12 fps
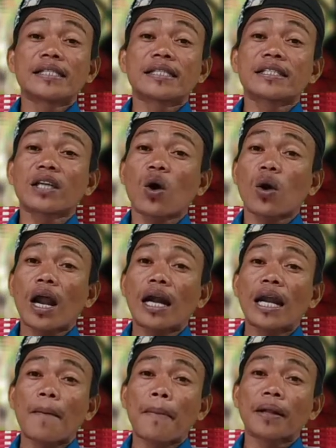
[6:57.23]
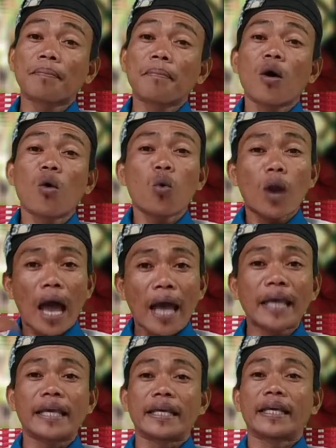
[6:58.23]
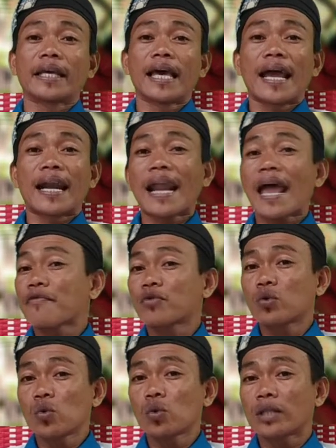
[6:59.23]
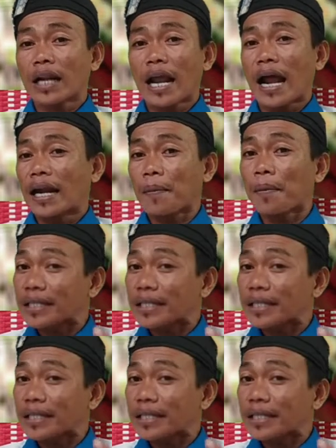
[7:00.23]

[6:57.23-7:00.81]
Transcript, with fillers: seseorang dapat mengurangi nafsu terhadap